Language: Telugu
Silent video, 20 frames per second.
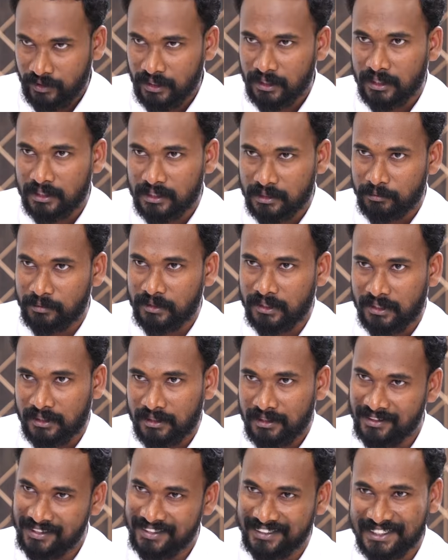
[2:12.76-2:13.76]
వేనండి
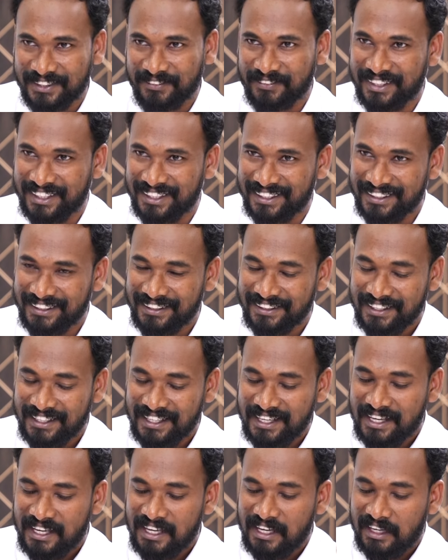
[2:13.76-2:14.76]
చెప్తానన్నా చెప్తానన్నా
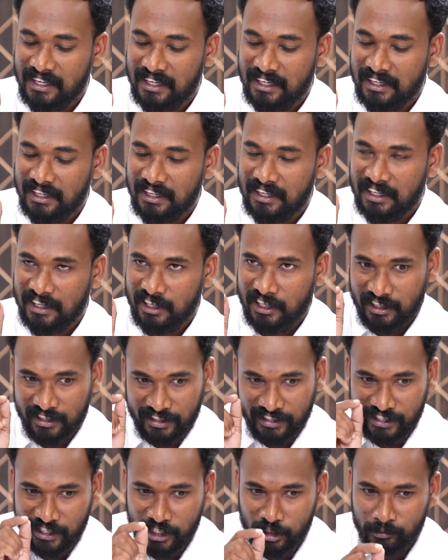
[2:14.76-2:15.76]

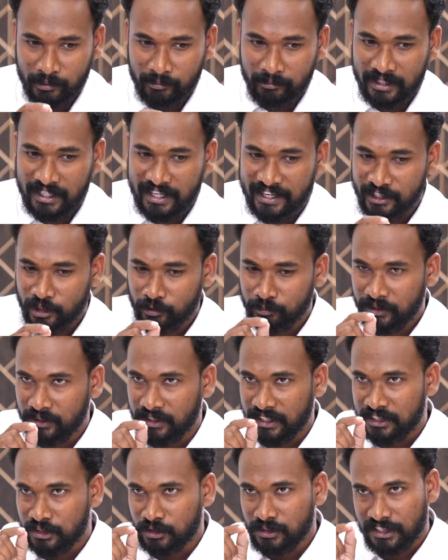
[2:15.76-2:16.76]
నేను మిమ్మల్ని ఐగుప్తు
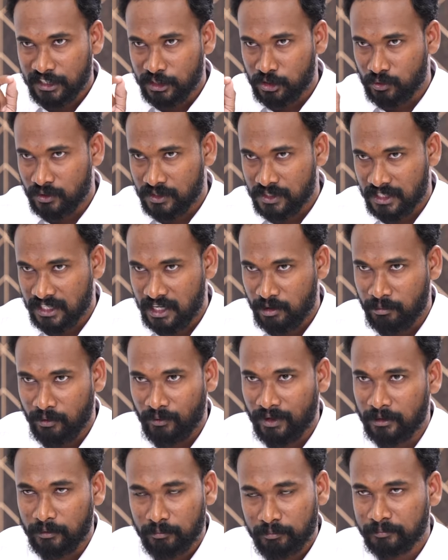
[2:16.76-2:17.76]
దేశం తీసుకొచ్చాను నంబర్
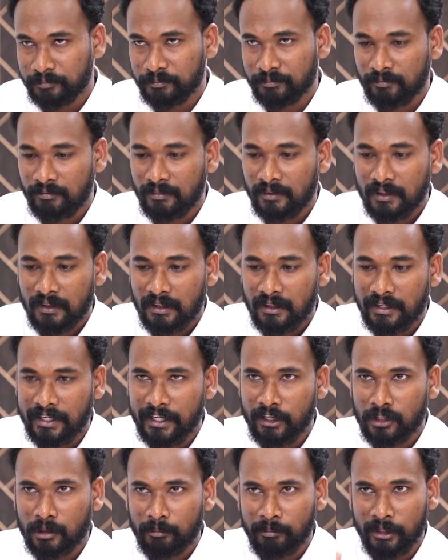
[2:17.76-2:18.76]
వన్
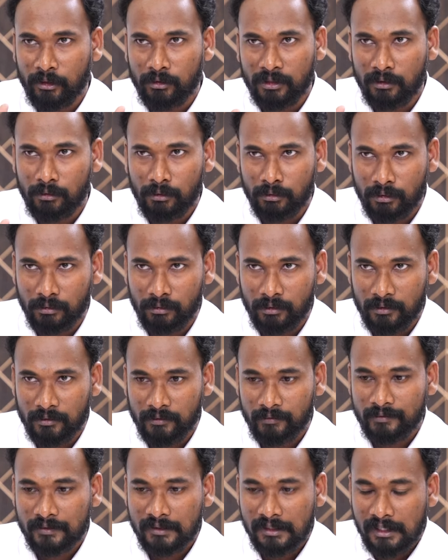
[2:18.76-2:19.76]
నేను తప్ప ఇంకో దేవుడు ఉండకూడదు
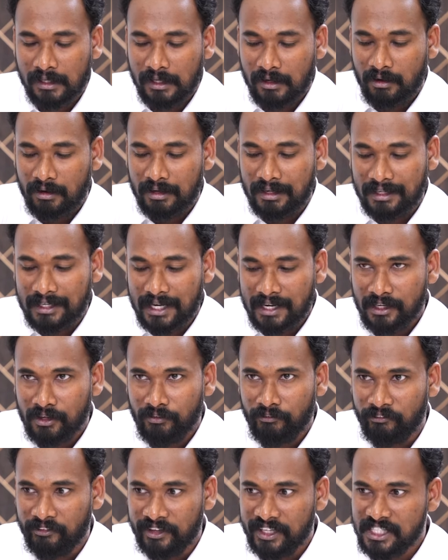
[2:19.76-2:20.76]
నన్ను
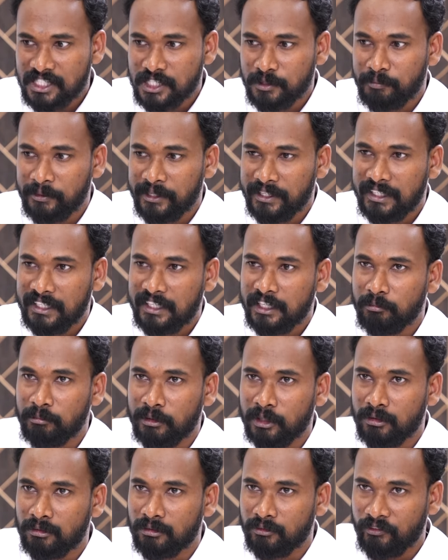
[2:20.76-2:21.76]
విడిచిపెట్టి
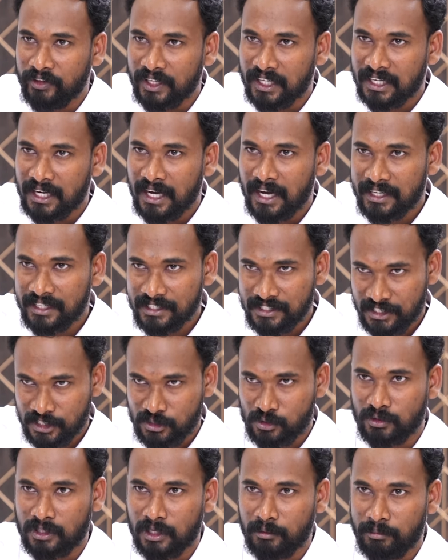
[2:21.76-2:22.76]
మీరు విగ్రహాన్ని
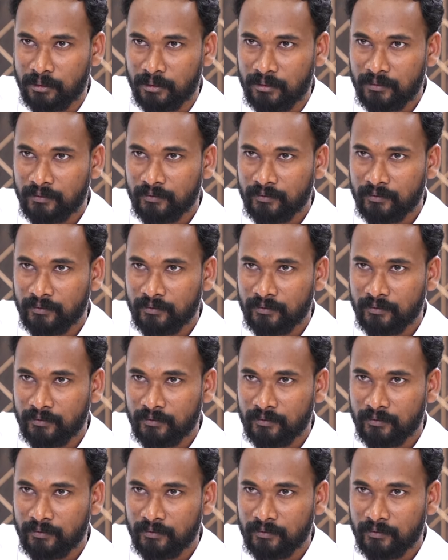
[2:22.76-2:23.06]
చేసుకున్నప్పుడు